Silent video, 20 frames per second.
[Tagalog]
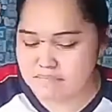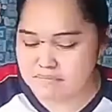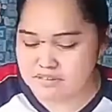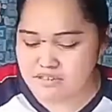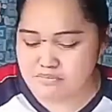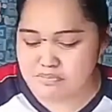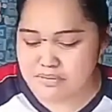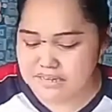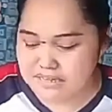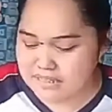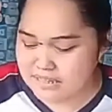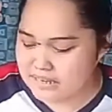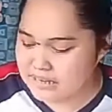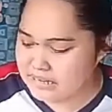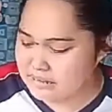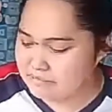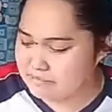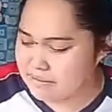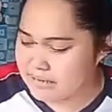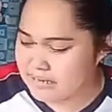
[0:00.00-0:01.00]
tapos free
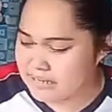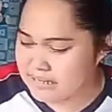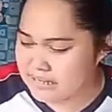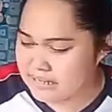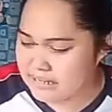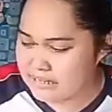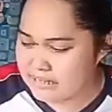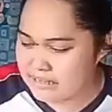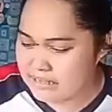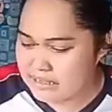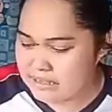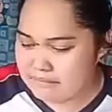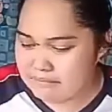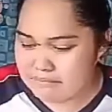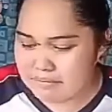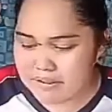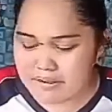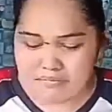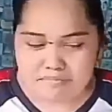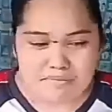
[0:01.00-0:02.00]
delivery.
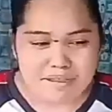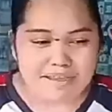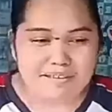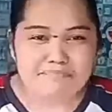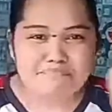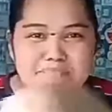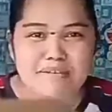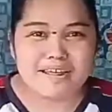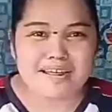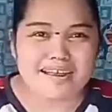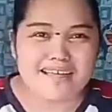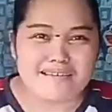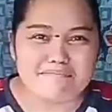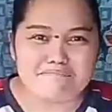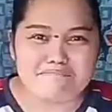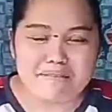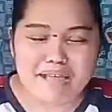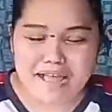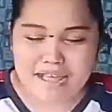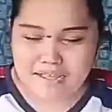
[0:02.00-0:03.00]
Pero bakit parang
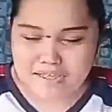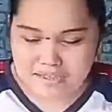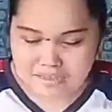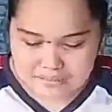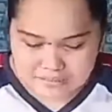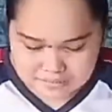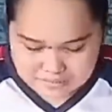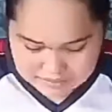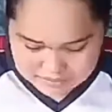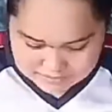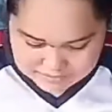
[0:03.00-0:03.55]
ang pangit?